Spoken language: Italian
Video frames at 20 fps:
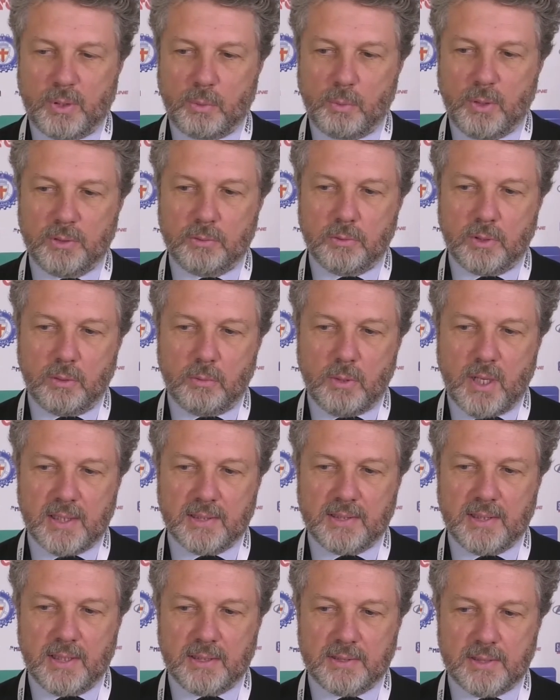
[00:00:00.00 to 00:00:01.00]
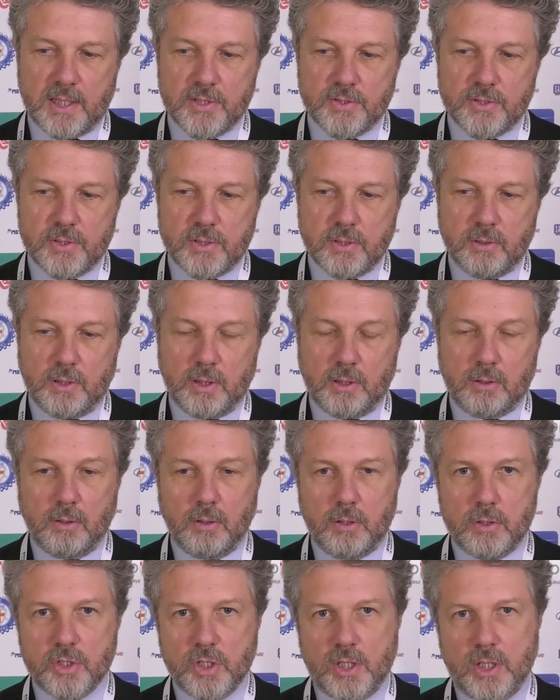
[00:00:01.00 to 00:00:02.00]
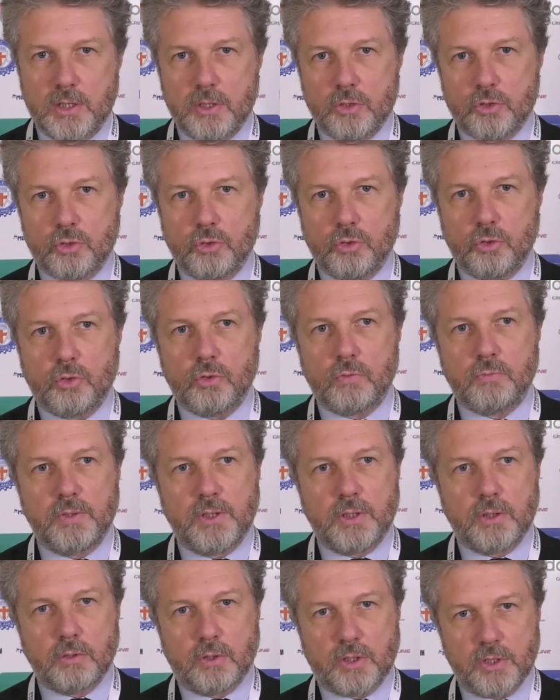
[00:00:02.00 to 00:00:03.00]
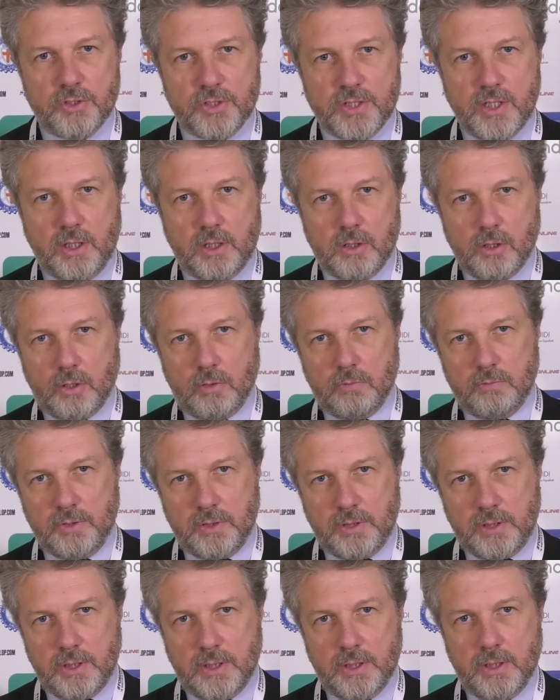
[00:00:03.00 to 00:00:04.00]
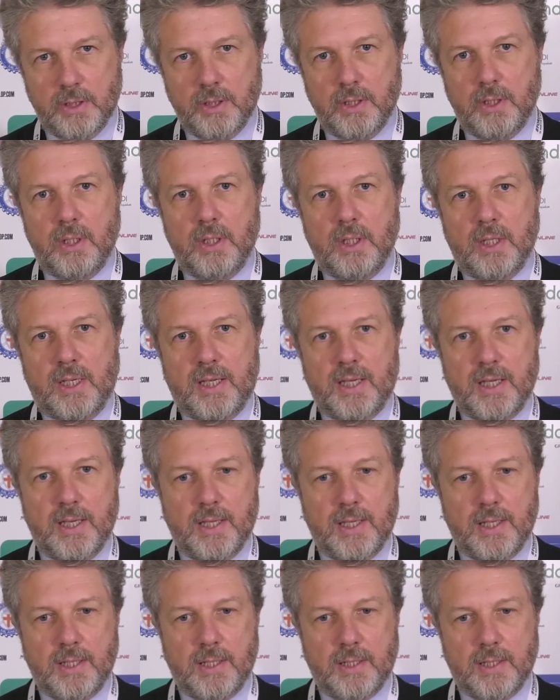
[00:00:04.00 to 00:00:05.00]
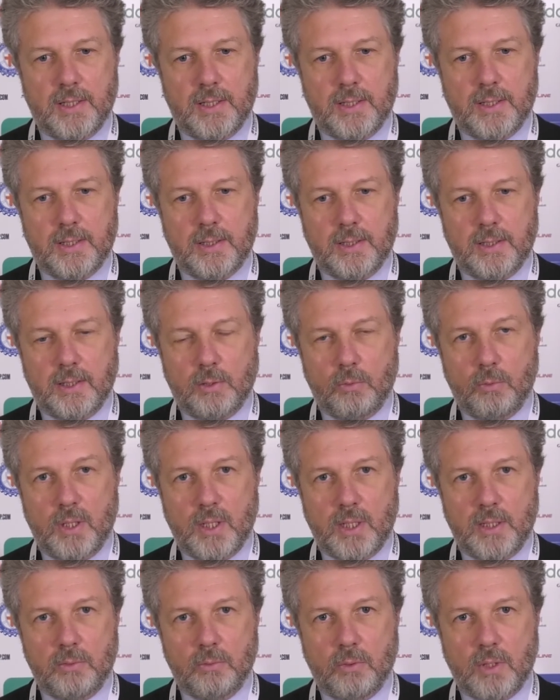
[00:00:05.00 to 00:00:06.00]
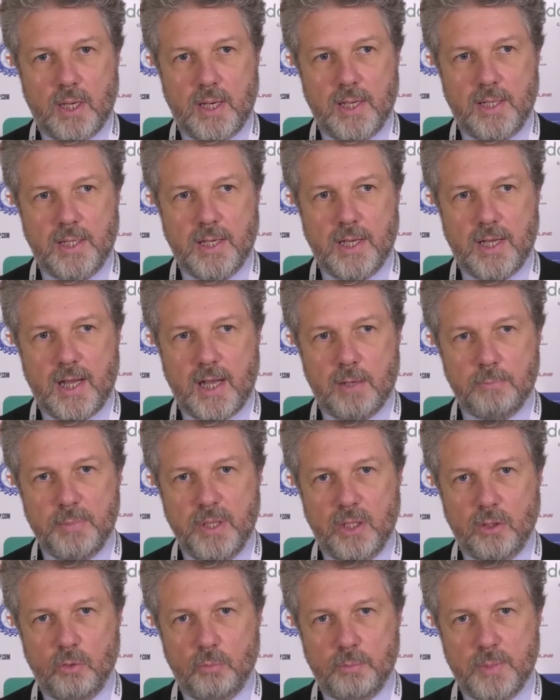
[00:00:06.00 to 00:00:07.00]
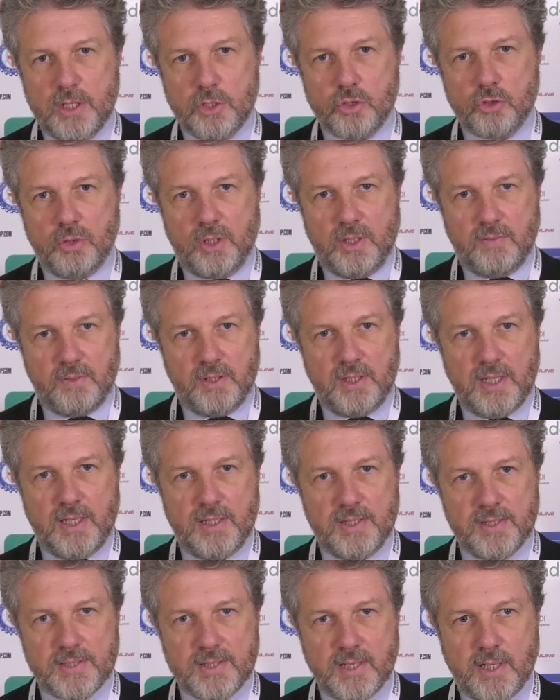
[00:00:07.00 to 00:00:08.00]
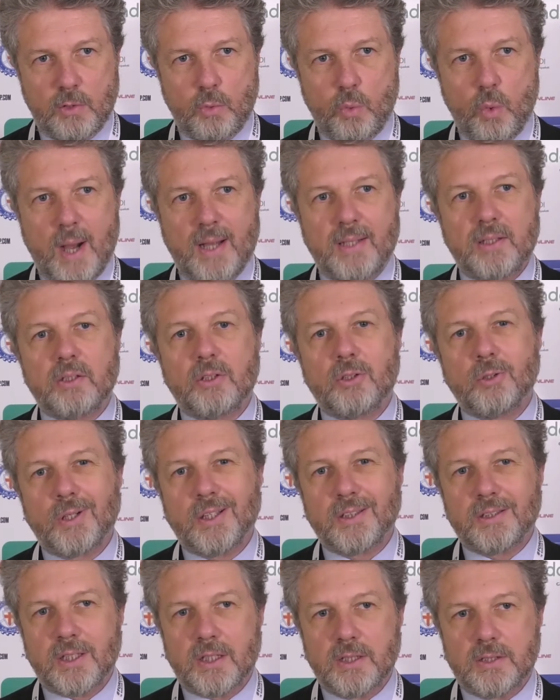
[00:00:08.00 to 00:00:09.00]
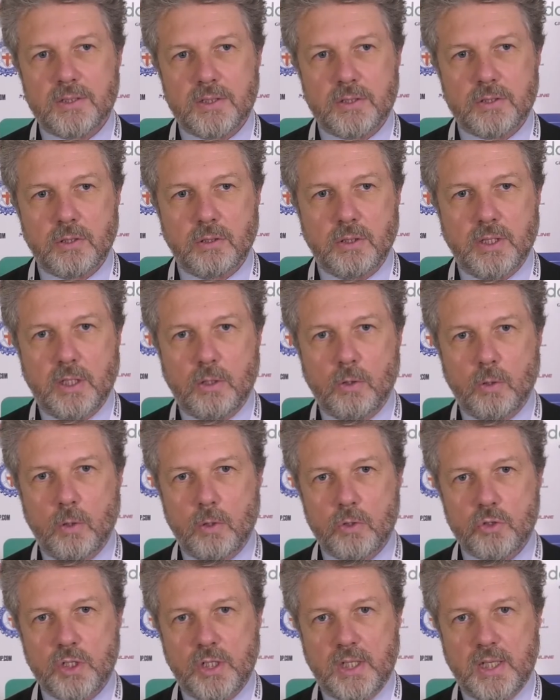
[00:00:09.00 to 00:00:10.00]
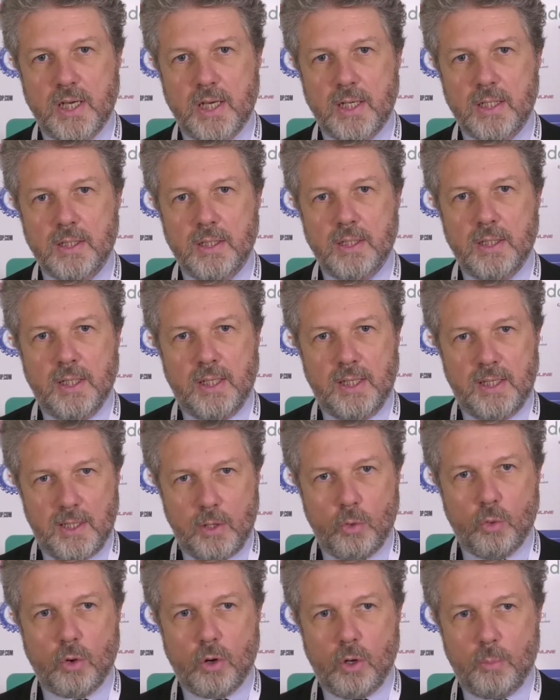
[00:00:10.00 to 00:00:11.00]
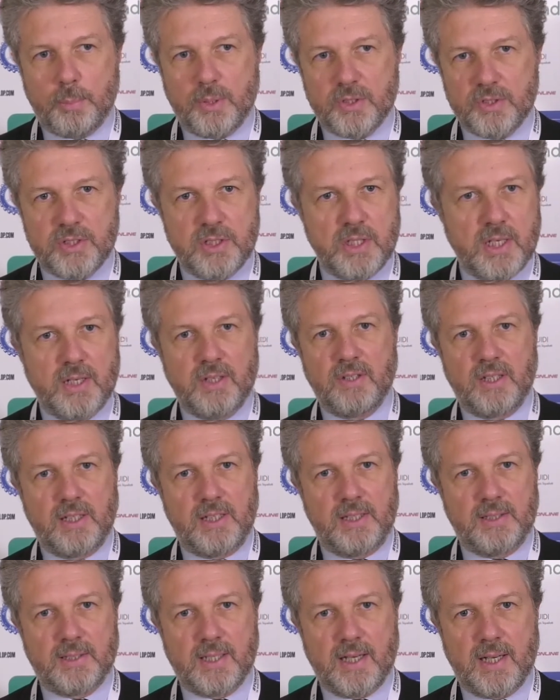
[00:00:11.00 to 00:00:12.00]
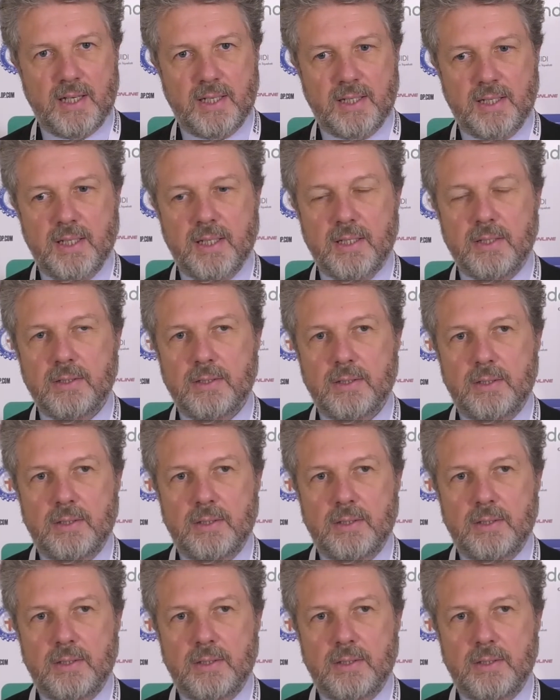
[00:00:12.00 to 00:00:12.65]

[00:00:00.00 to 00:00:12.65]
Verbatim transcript: quanto riguarda la transizione ecologica io sono convinto che sia il Covid che eh, la guerra in Ucraina abbiano messo in evidenza quanto la transizione ecologica in Europa sia velleitaria.